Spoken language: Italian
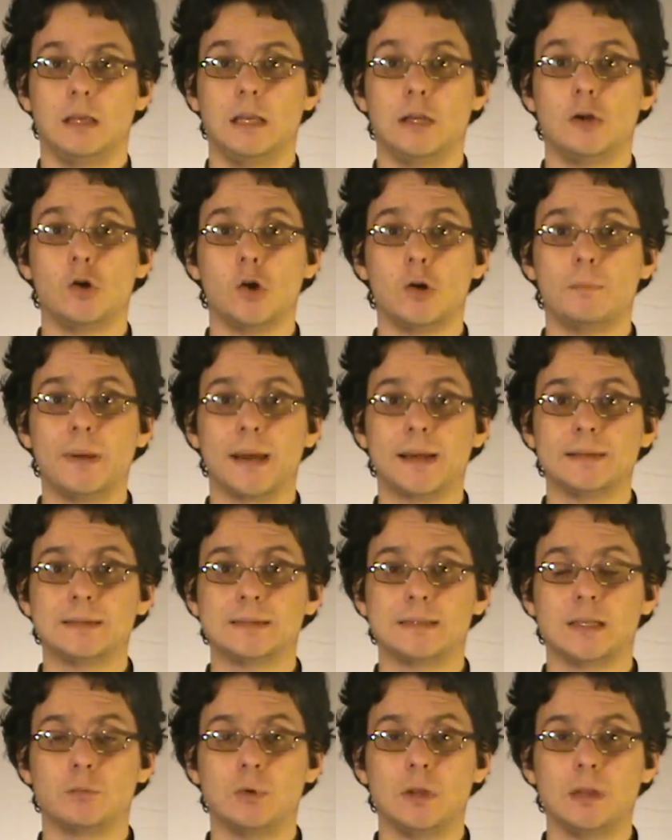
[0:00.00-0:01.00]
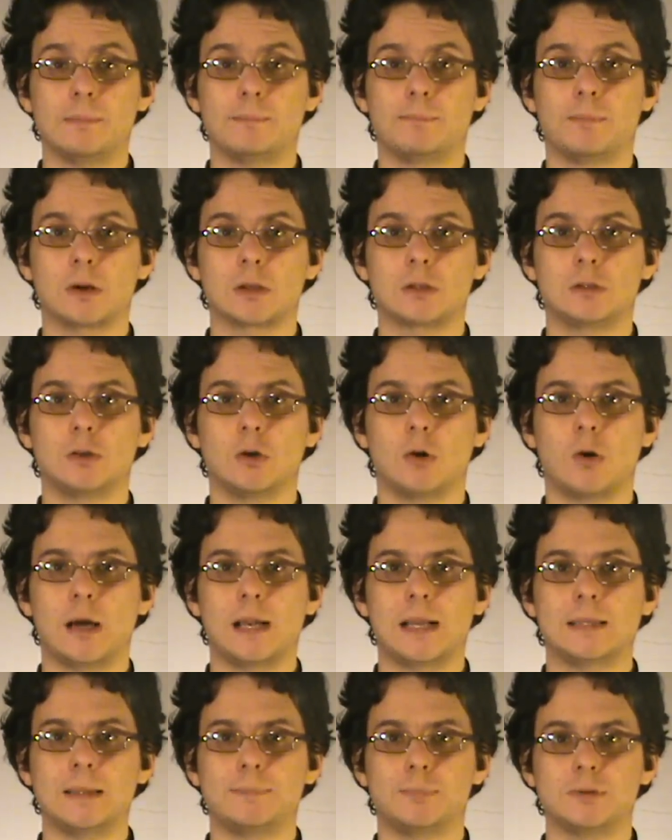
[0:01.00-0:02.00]
Il golpe che ne seguì portò
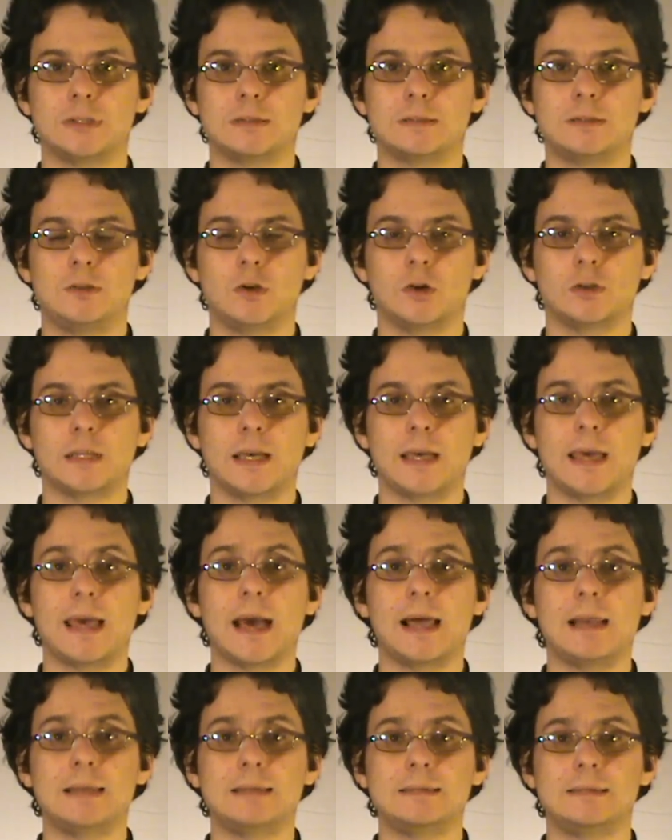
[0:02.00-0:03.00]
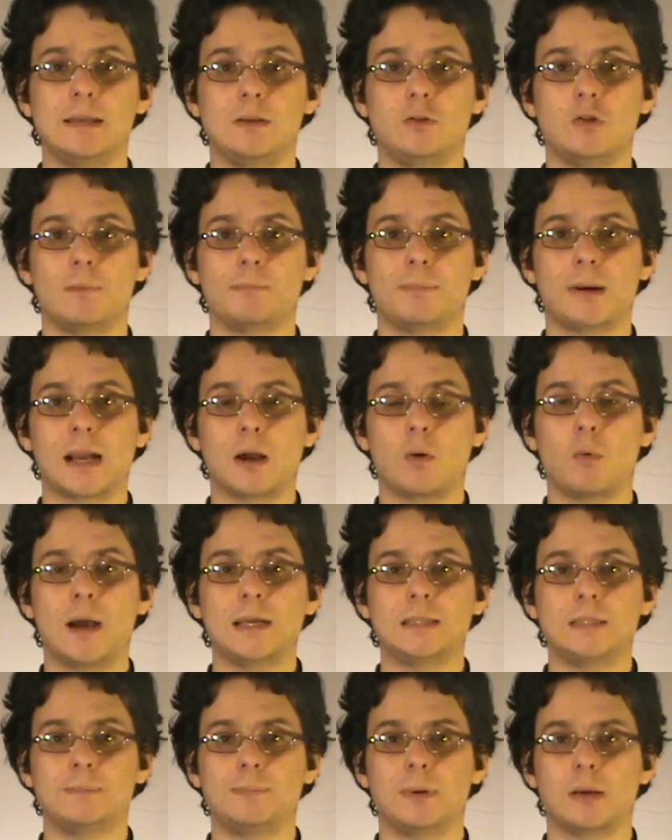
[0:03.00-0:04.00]
alla deposizione e all'esilio in
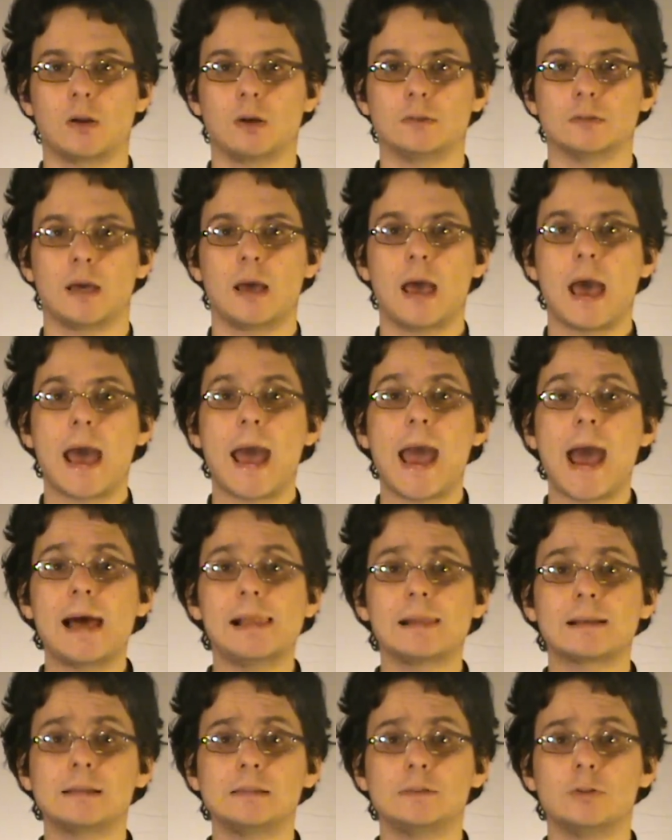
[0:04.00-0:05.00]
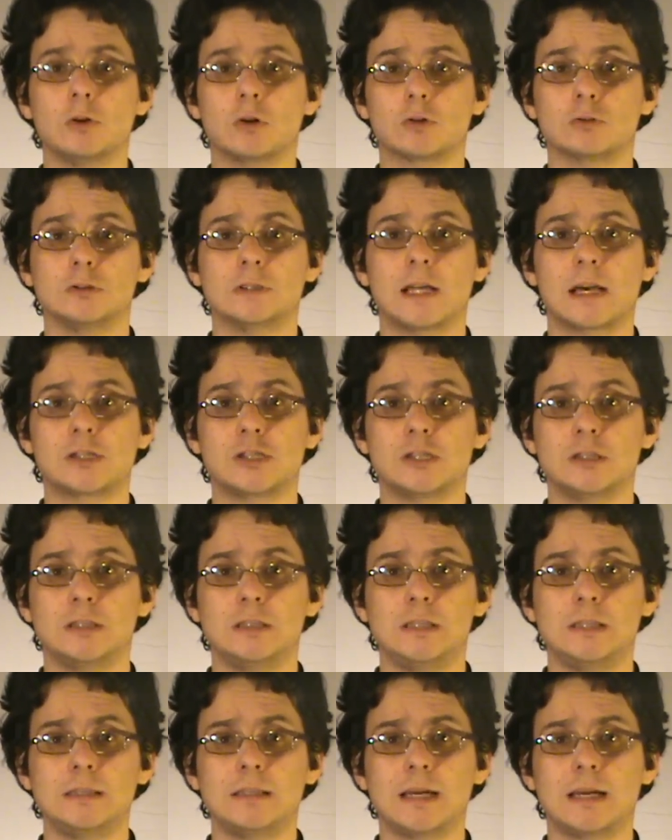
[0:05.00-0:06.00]
Paraguay di Perón e al ritorno in
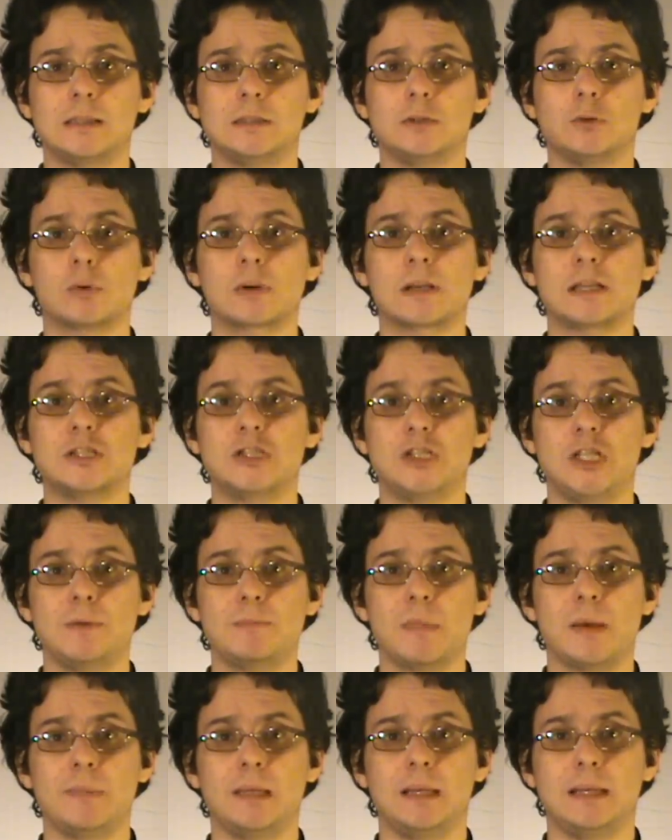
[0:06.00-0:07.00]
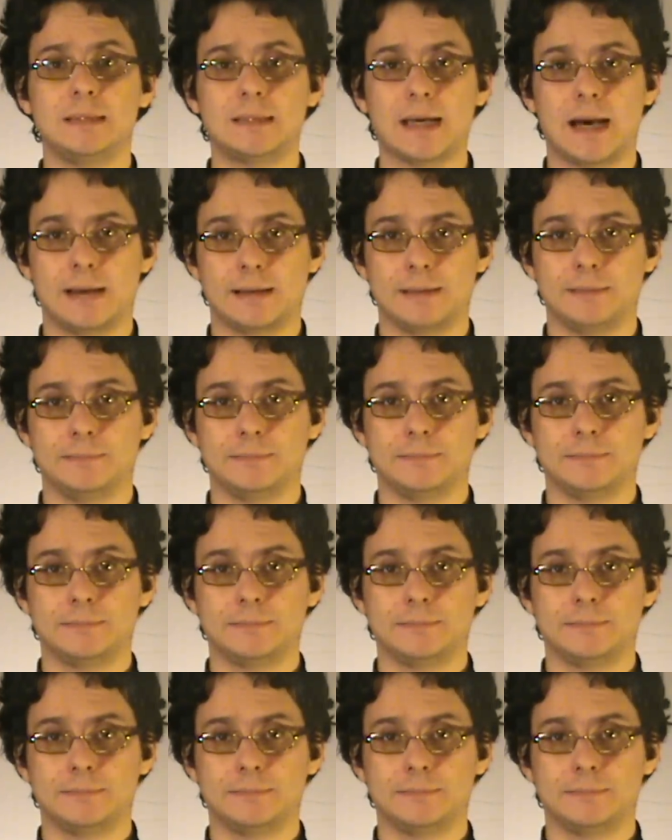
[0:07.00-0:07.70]
Argentina di un regime militare